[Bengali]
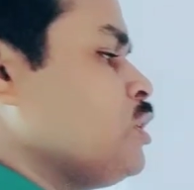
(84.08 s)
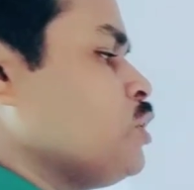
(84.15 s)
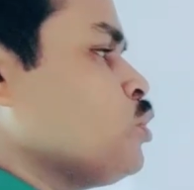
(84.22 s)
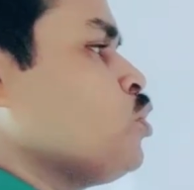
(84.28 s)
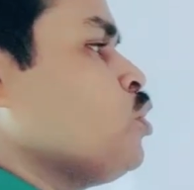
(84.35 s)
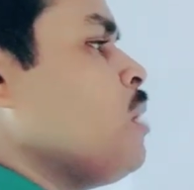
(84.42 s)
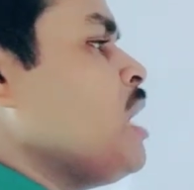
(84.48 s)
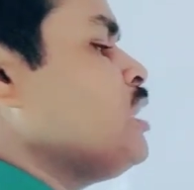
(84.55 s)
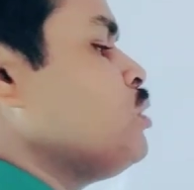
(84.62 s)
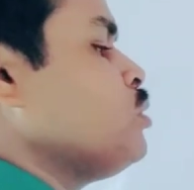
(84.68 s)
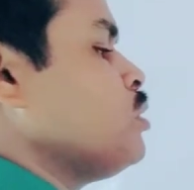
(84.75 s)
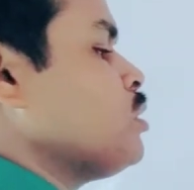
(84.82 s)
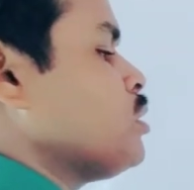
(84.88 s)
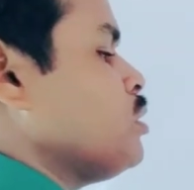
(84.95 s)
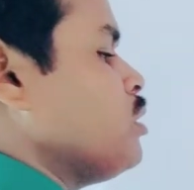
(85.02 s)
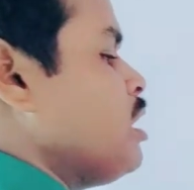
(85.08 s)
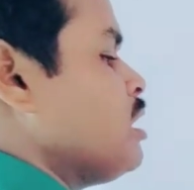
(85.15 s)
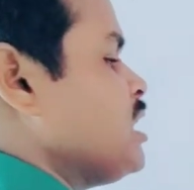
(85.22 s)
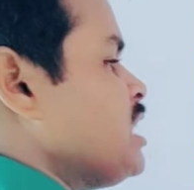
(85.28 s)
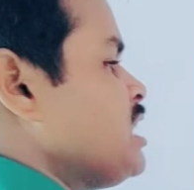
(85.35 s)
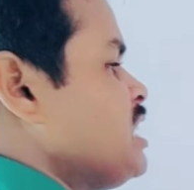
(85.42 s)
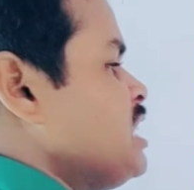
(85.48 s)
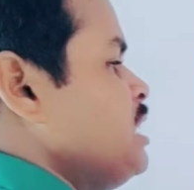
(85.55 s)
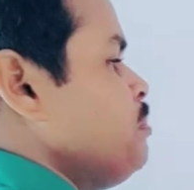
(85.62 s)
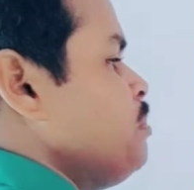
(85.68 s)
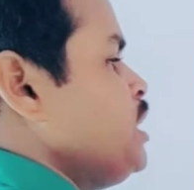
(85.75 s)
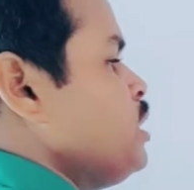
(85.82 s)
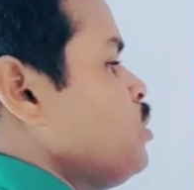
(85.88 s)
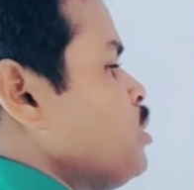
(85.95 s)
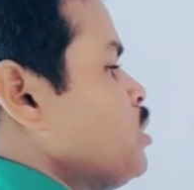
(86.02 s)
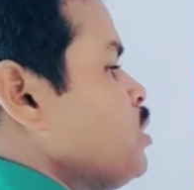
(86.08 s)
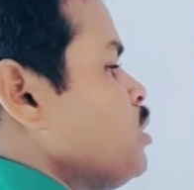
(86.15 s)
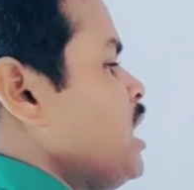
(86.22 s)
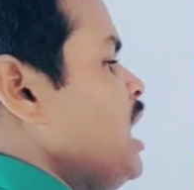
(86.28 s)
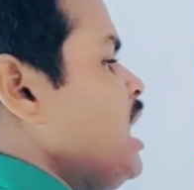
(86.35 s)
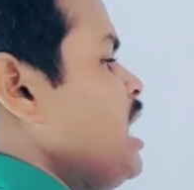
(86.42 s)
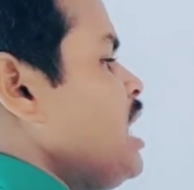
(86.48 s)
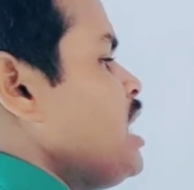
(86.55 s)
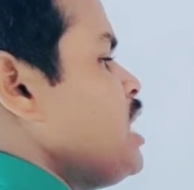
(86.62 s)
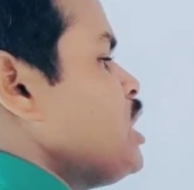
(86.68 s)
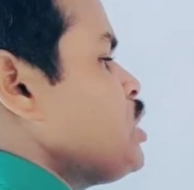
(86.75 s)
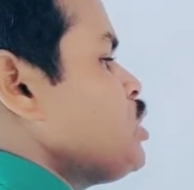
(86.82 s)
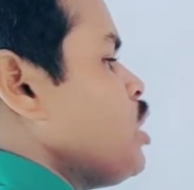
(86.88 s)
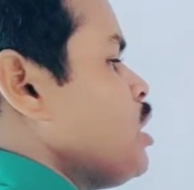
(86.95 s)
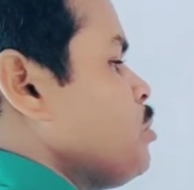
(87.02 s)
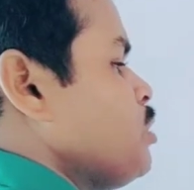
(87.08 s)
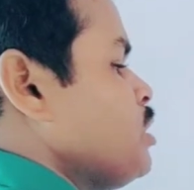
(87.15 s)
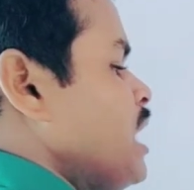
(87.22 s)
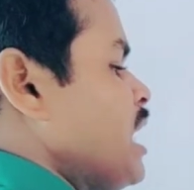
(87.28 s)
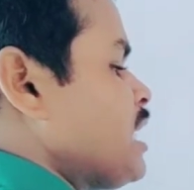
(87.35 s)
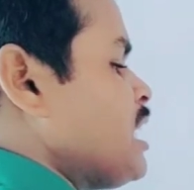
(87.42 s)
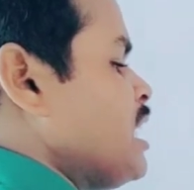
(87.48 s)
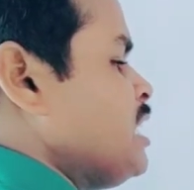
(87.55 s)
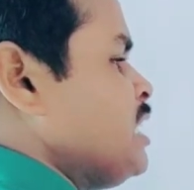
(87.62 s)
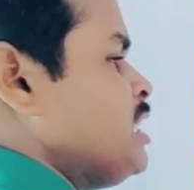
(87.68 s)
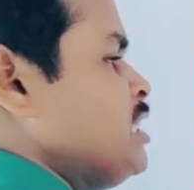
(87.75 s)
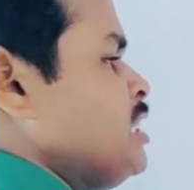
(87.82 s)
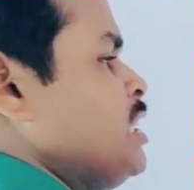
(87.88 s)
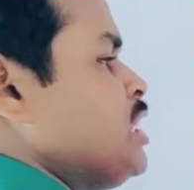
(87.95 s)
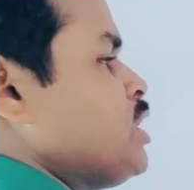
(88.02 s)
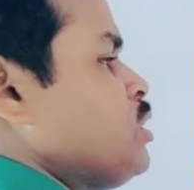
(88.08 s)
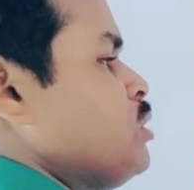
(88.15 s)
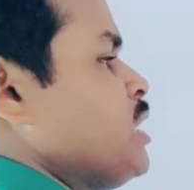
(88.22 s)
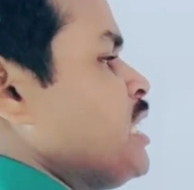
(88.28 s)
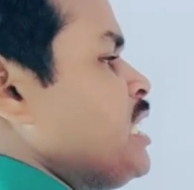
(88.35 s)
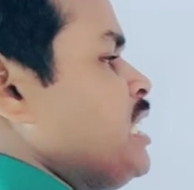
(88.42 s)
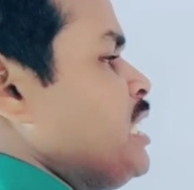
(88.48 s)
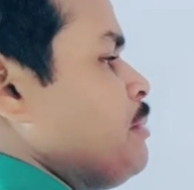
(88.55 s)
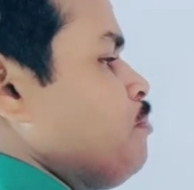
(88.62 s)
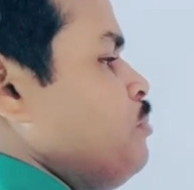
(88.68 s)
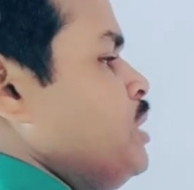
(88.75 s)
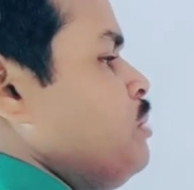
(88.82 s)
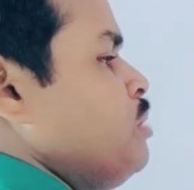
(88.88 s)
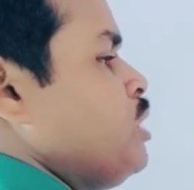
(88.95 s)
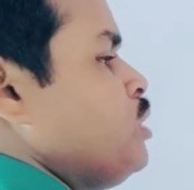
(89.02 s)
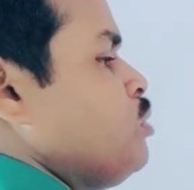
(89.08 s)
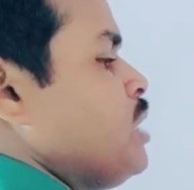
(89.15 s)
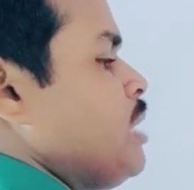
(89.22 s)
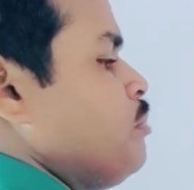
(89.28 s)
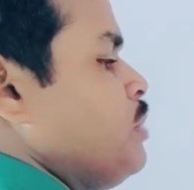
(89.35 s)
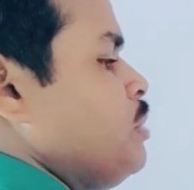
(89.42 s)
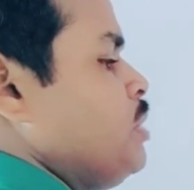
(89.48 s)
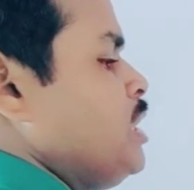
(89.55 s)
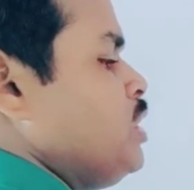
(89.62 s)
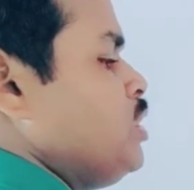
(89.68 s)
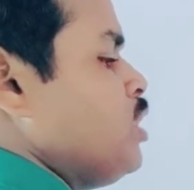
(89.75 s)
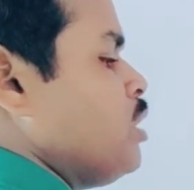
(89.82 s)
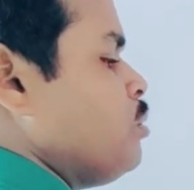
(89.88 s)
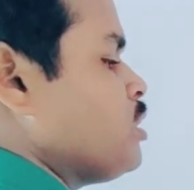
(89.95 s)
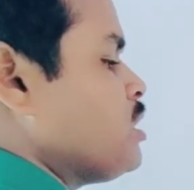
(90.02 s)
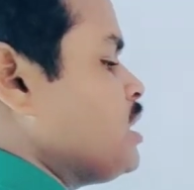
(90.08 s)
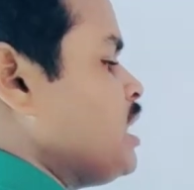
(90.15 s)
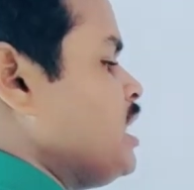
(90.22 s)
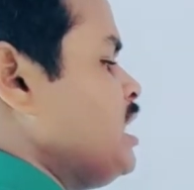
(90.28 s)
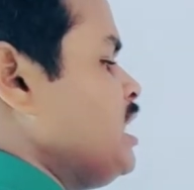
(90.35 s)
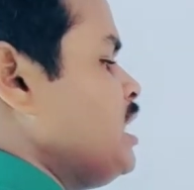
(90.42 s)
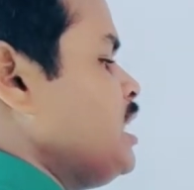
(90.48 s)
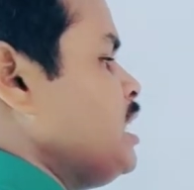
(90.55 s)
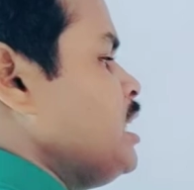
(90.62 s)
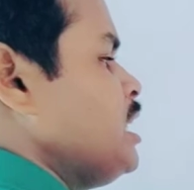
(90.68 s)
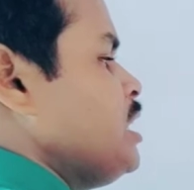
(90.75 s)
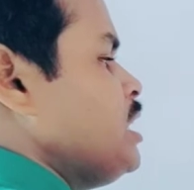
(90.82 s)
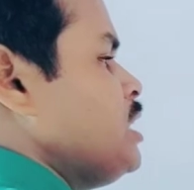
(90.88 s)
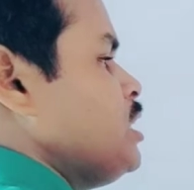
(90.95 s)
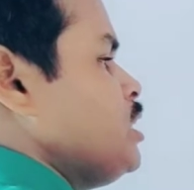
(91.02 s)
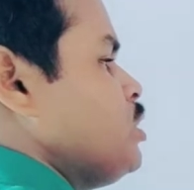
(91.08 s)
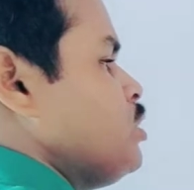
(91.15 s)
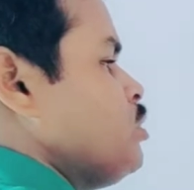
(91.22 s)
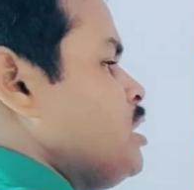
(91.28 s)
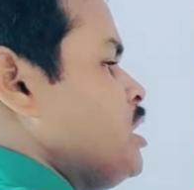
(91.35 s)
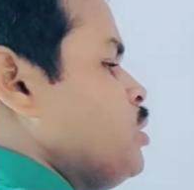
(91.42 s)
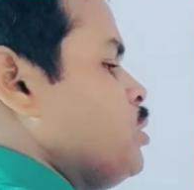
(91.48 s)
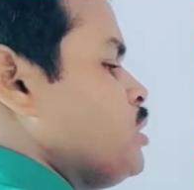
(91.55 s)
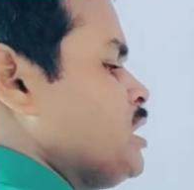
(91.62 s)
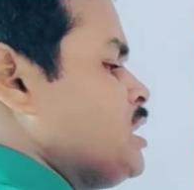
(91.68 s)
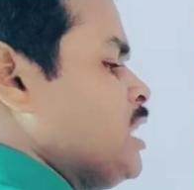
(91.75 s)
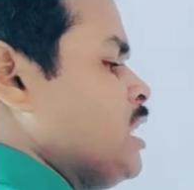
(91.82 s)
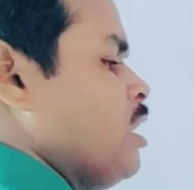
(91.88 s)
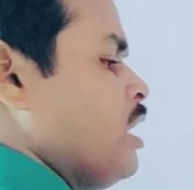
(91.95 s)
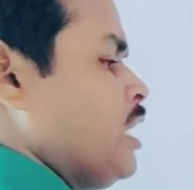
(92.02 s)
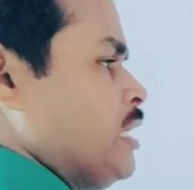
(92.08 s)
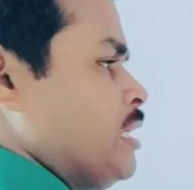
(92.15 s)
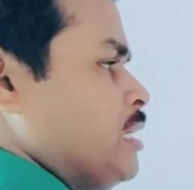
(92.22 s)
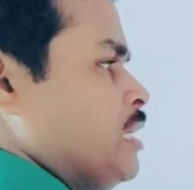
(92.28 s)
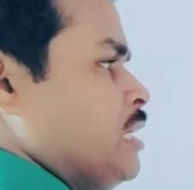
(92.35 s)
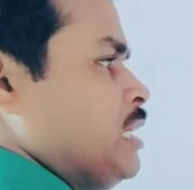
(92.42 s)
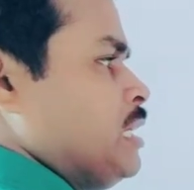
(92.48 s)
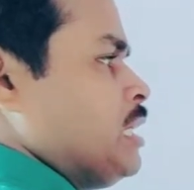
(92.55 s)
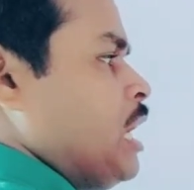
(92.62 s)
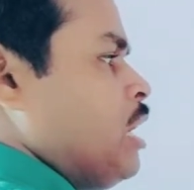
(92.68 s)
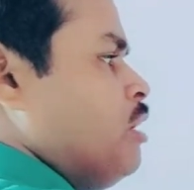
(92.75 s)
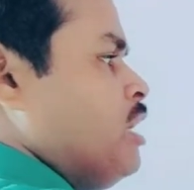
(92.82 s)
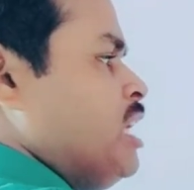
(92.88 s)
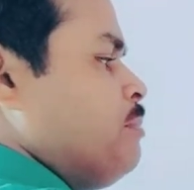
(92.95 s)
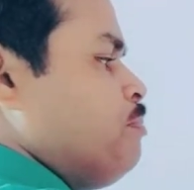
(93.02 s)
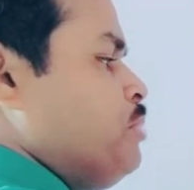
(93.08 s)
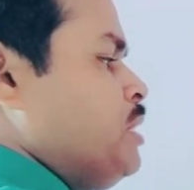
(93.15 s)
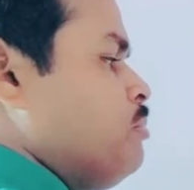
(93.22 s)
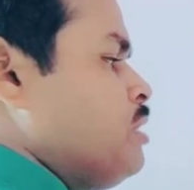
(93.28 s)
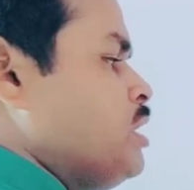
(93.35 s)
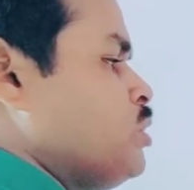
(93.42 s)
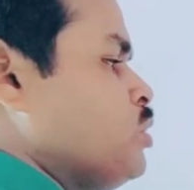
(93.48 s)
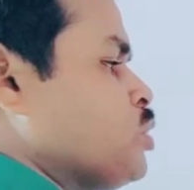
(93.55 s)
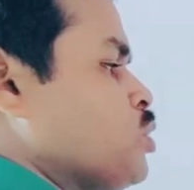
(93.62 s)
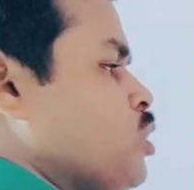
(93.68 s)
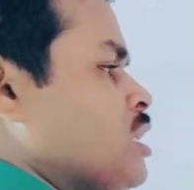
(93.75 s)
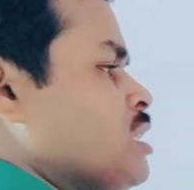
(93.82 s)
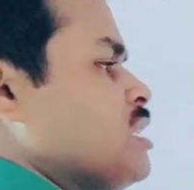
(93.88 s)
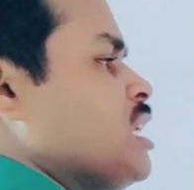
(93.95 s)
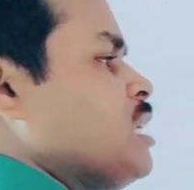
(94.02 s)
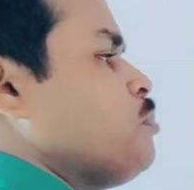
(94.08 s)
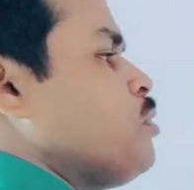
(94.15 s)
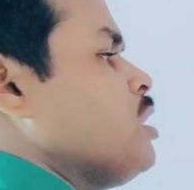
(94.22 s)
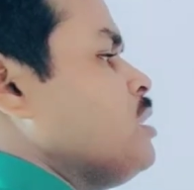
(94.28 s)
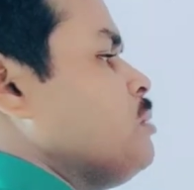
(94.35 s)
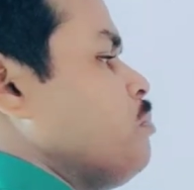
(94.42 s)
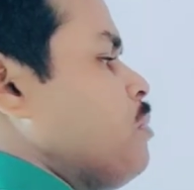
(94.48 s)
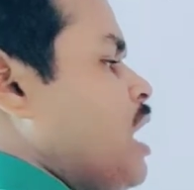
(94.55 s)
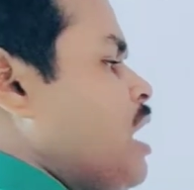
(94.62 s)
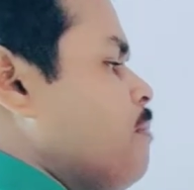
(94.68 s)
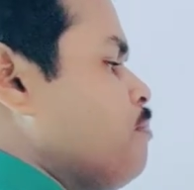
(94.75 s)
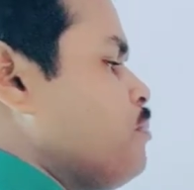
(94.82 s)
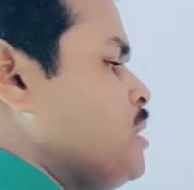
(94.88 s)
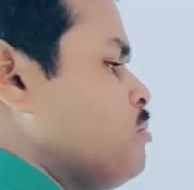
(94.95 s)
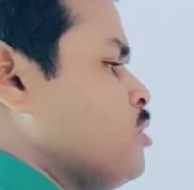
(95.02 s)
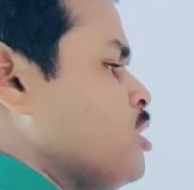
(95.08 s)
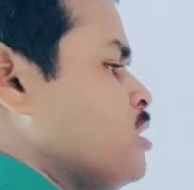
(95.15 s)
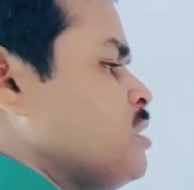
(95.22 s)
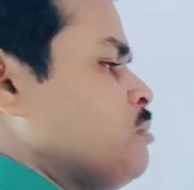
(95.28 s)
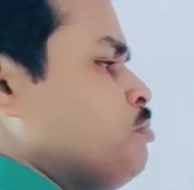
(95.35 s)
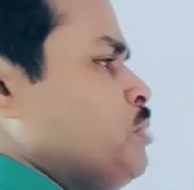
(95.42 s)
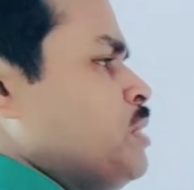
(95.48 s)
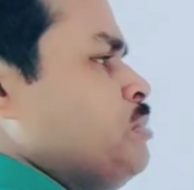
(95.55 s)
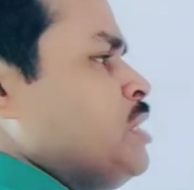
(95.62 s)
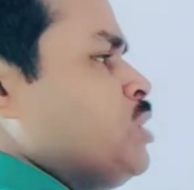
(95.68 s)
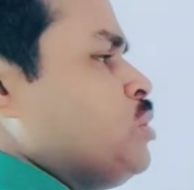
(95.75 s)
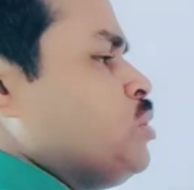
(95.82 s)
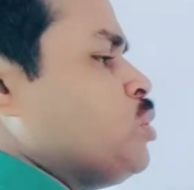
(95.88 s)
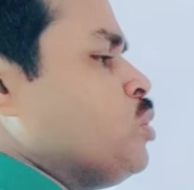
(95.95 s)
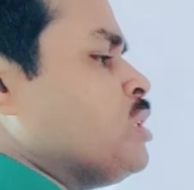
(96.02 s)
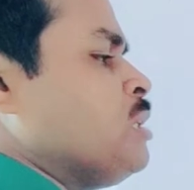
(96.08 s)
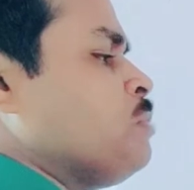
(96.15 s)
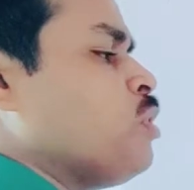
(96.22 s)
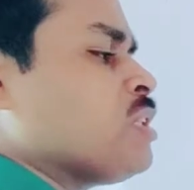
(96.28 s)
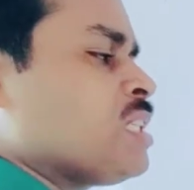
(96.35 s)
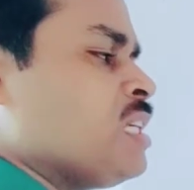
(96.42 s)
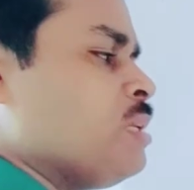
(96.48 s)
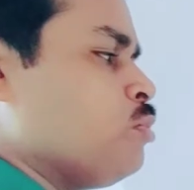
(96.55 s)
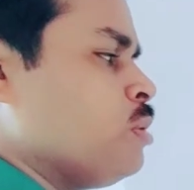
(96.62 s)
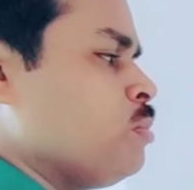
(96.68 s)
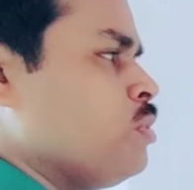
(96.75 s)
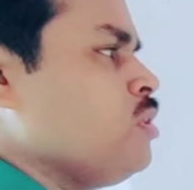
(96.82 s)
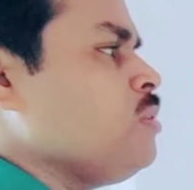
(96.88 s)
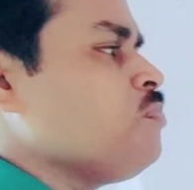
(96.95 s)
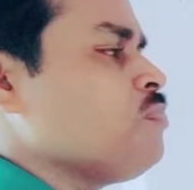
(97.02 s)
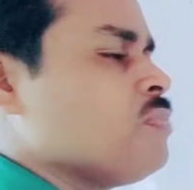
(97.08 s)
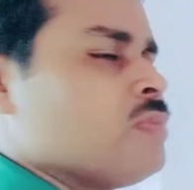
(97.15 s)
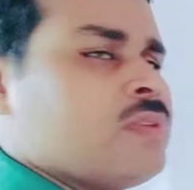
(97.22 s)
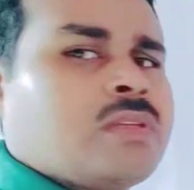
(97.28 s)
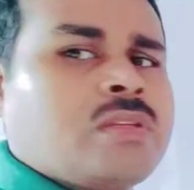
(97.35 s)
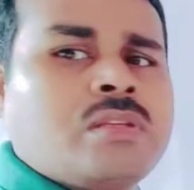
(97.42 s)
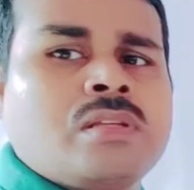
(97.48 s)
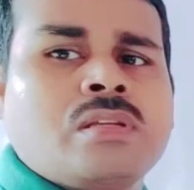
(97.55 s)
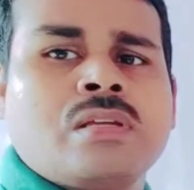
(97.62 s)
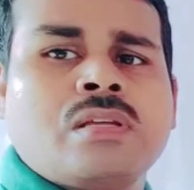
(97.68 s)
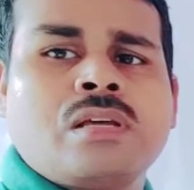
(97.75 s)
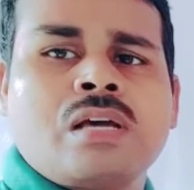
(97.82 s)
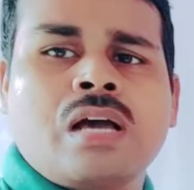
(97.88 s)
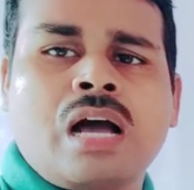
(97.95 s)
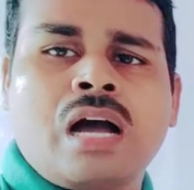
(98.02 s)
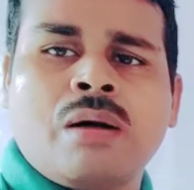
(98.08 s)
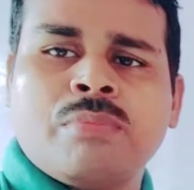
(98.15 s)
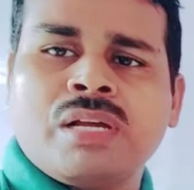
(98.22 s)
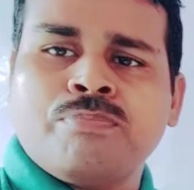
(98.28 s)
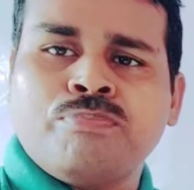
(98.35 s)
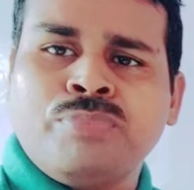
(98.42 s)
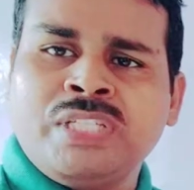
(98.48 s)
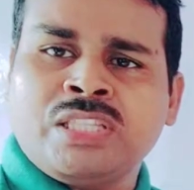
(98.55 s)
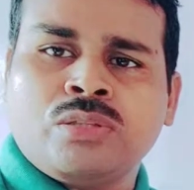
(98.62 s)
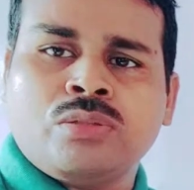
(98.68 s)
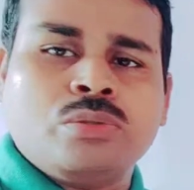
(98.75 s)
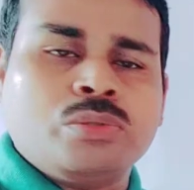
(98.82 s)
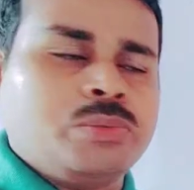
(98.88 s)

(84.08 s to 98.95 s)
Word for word: সমান দূরত্ব অর্থাৎ সিপি দূরত্বটা সর্বদা একটা নির্দিষ্ট রেখে পি বিন্দুটা বিভিন্ন অবস্থানে যদি গতিশীল হয় তাহলে এই পি বিন্দু সঞ্চার পথ বা পি পি বিন্দুর গতিপথকে বলবো আমরা বৃত্ত